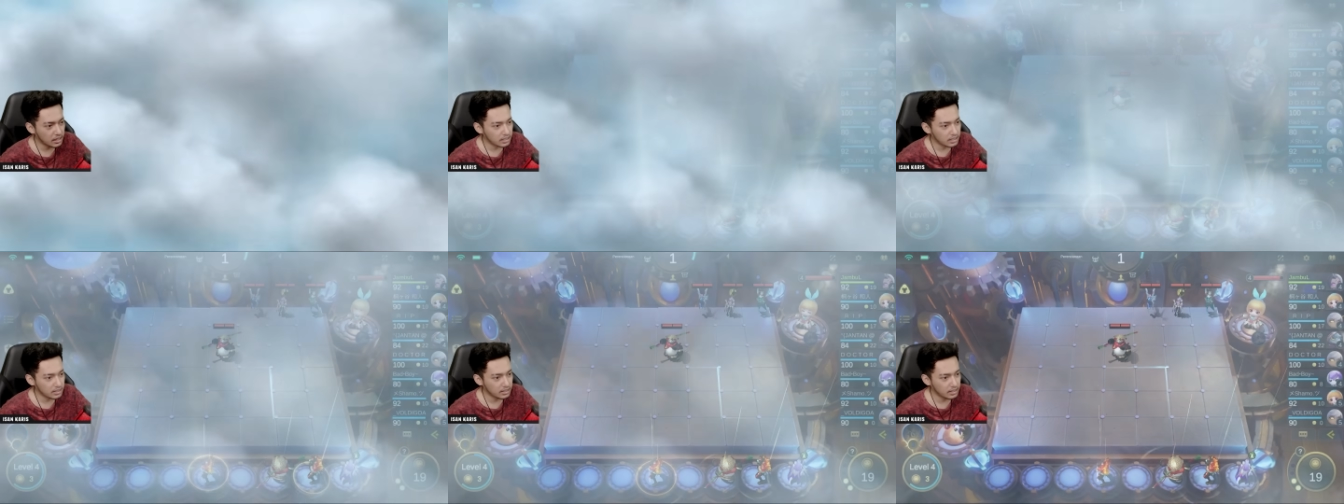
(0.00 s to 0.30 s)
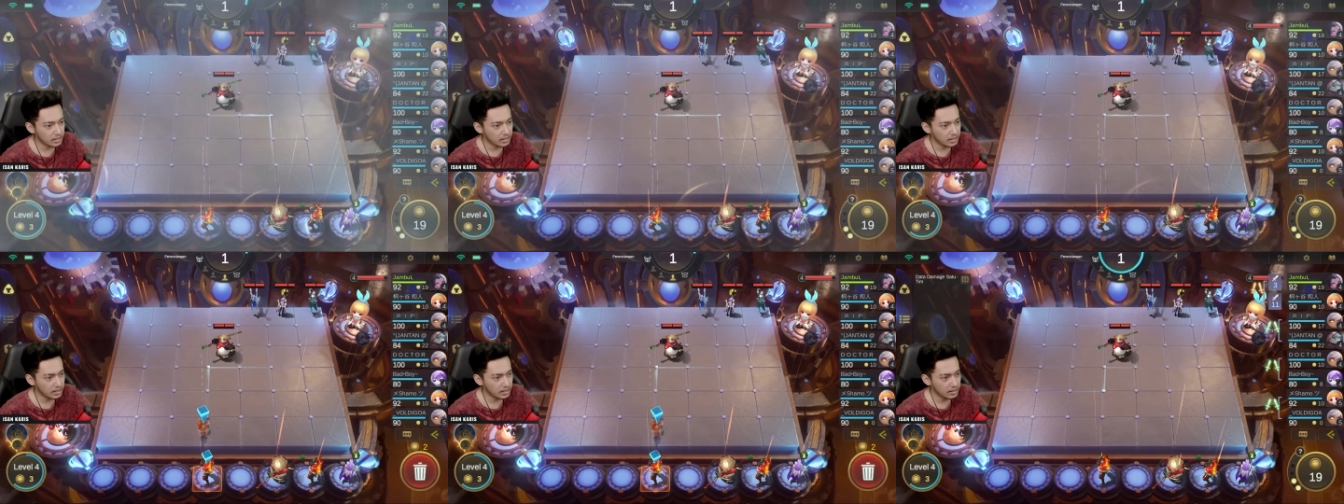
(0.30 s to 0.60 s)
nih
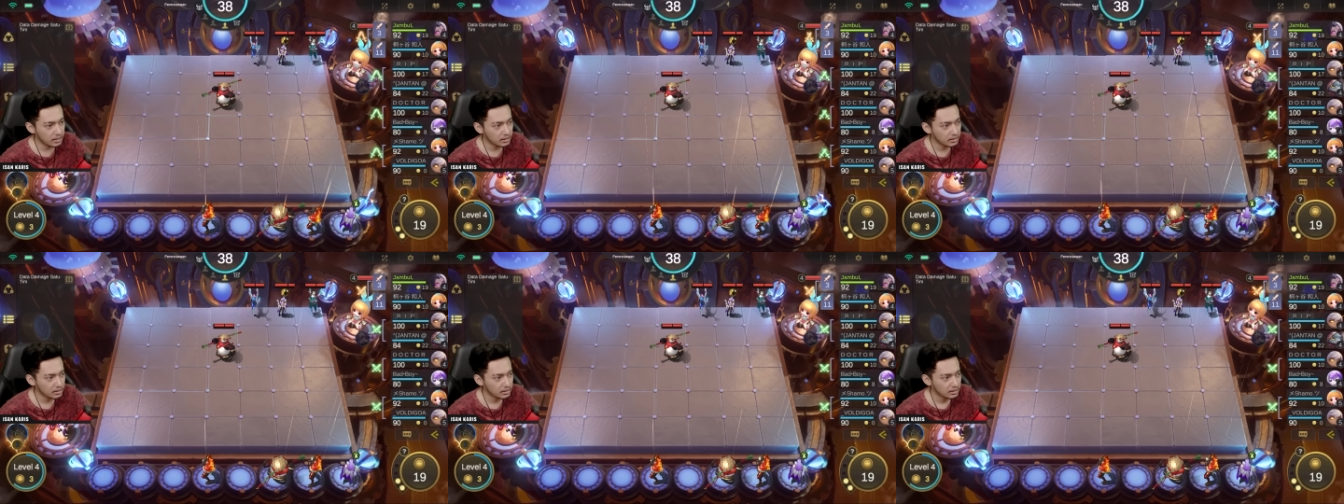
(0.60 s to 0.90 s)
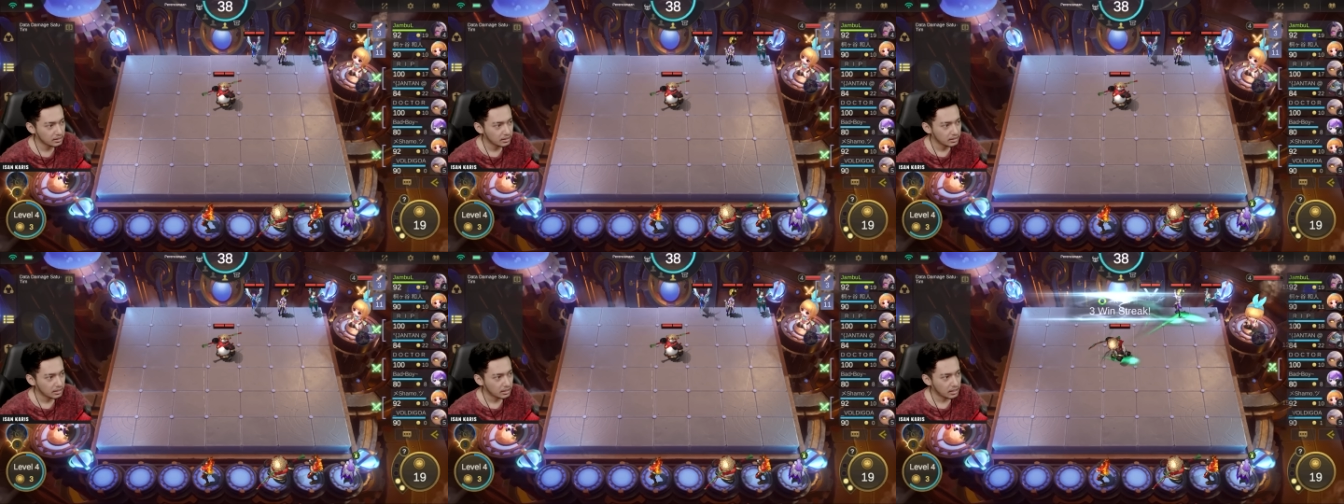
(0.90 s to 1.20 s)
ya
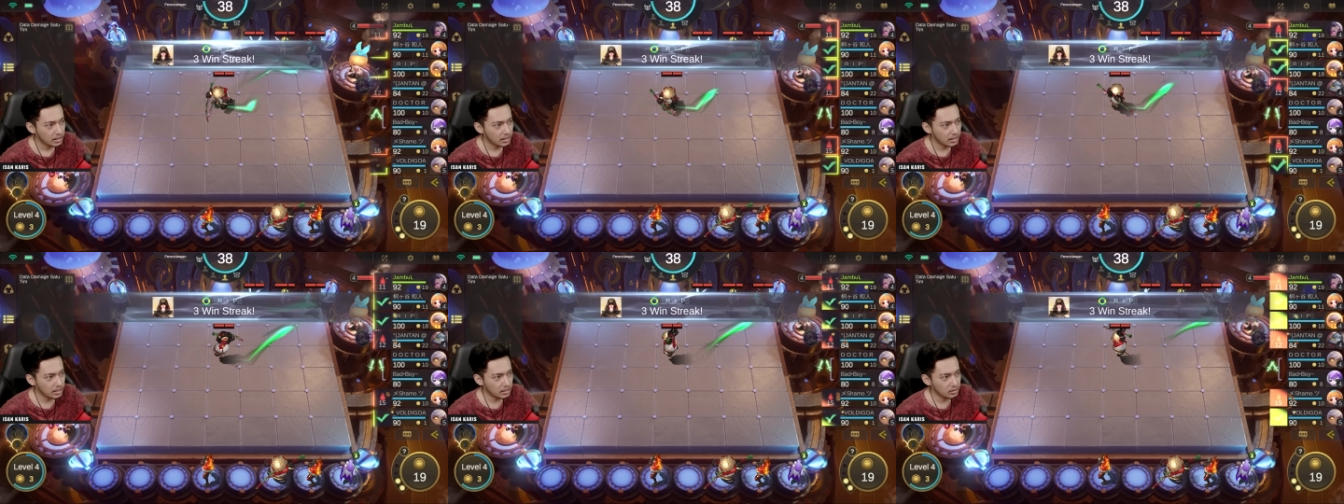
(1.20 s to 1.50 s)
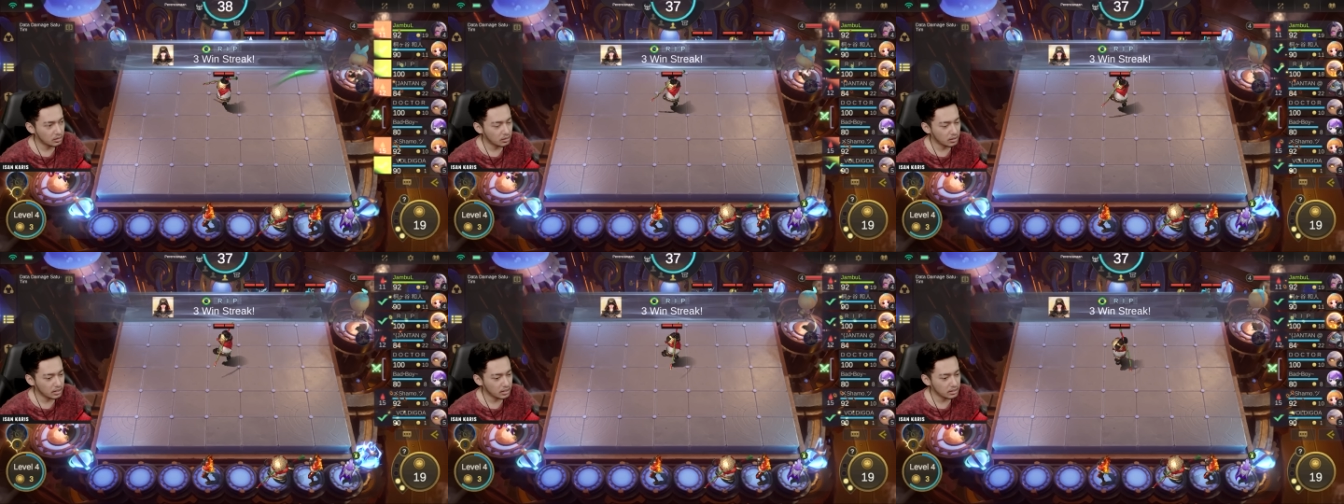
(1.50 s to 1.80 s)
Kalah
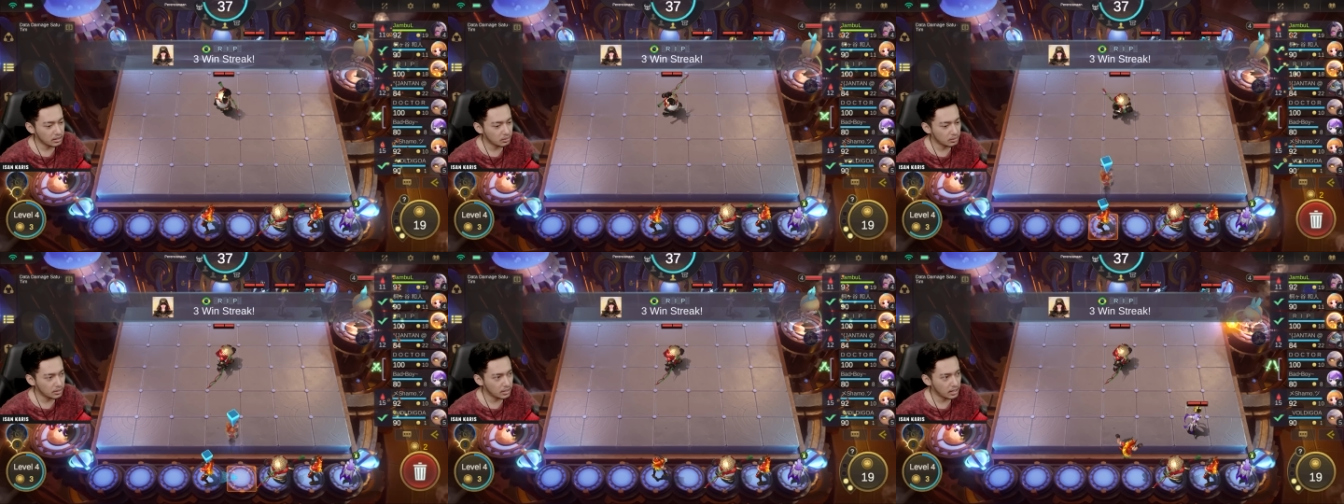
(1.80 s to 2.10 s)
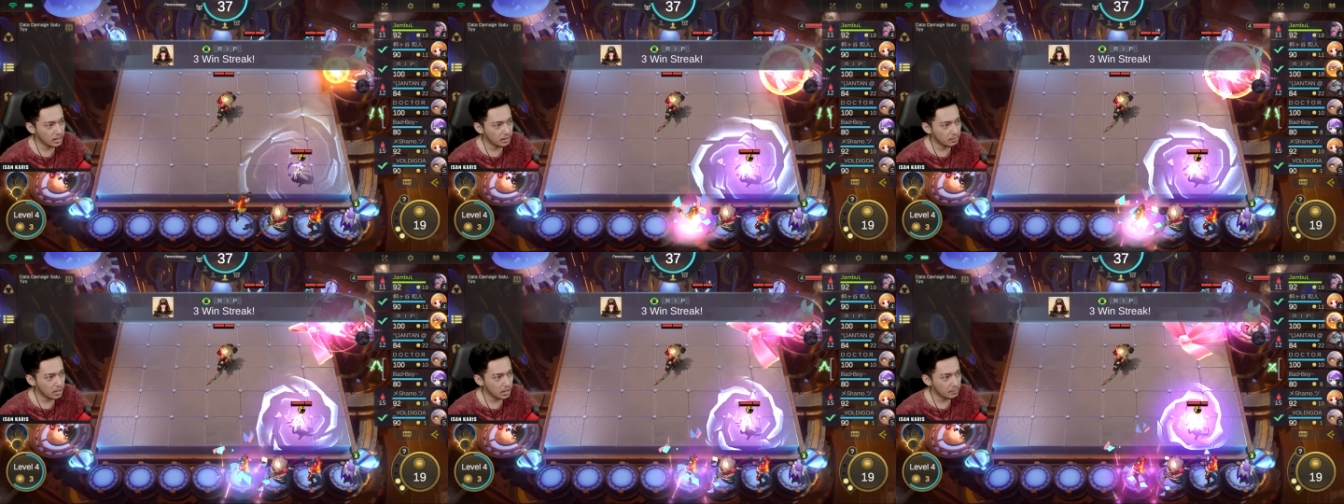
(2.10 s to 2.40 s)
dulu aja
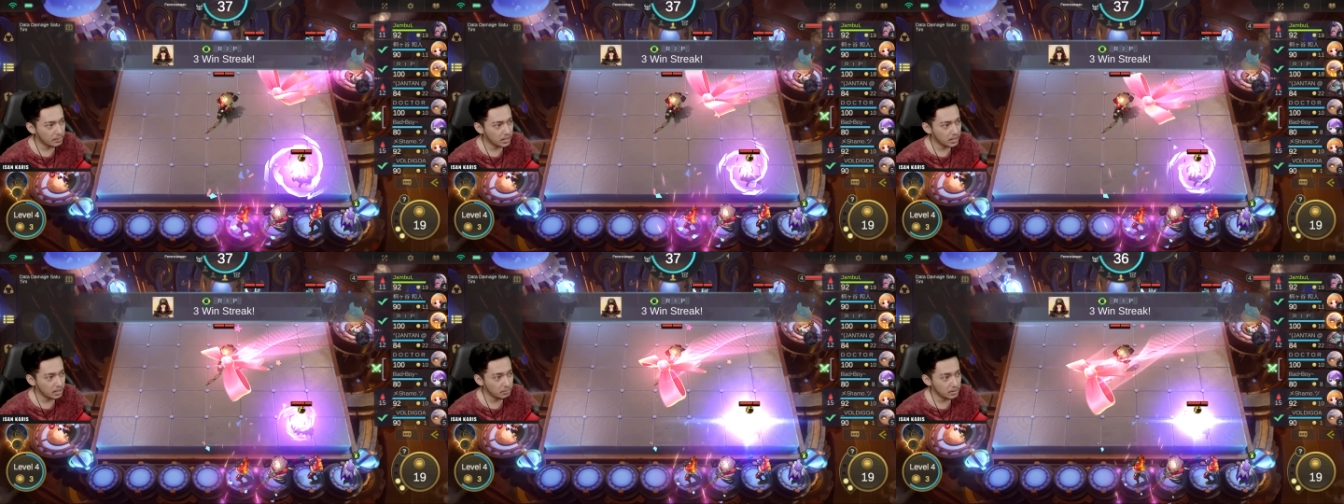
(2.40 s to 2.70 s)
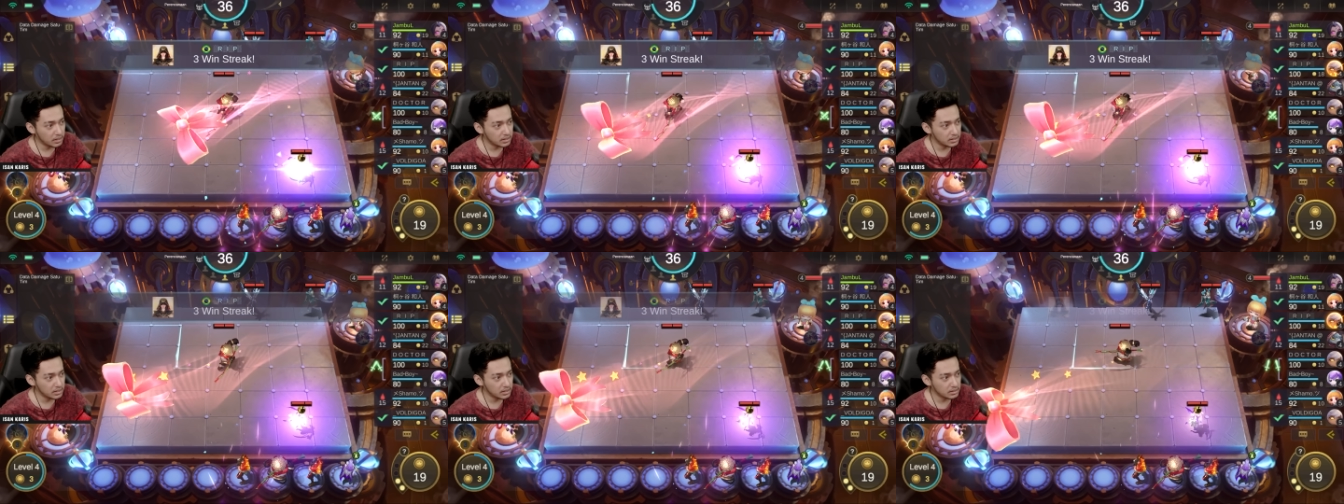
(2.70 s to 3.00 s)
udah Berapa
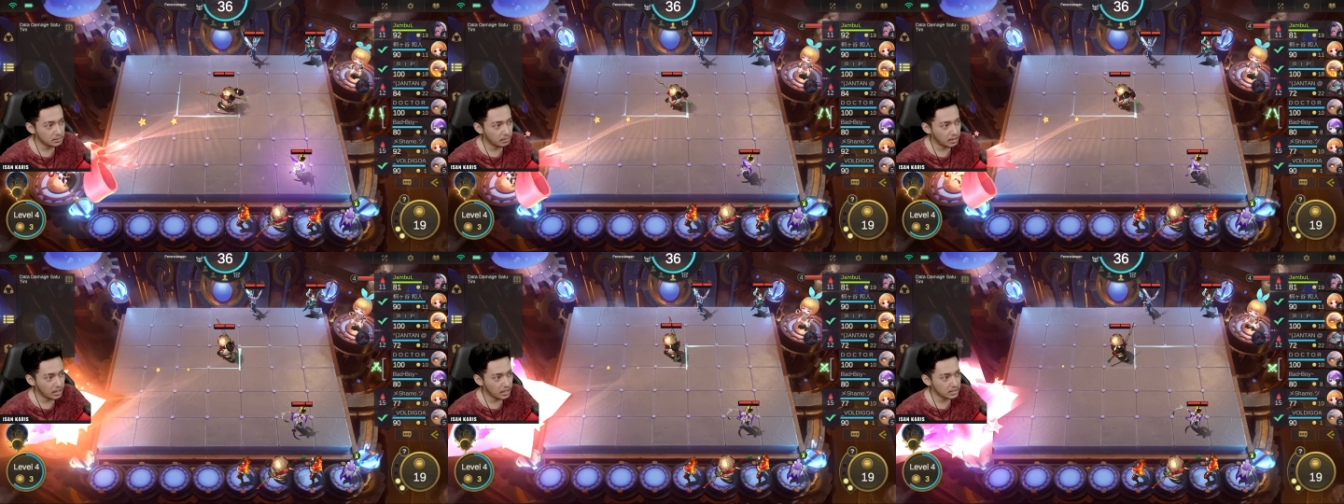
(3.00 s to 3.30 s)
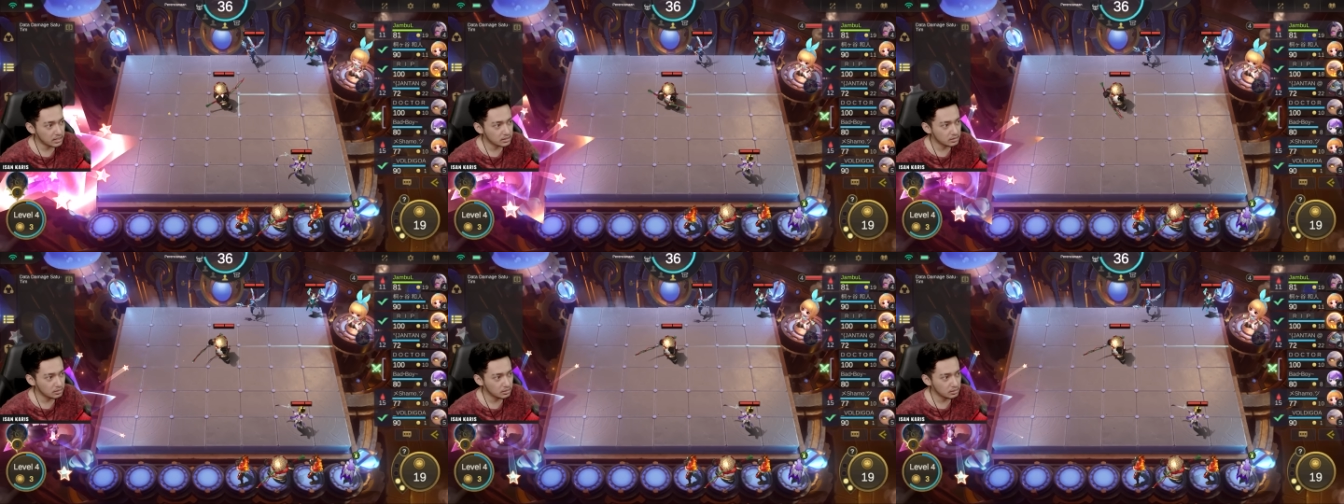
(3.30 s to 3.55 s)
damage sih 11 tuh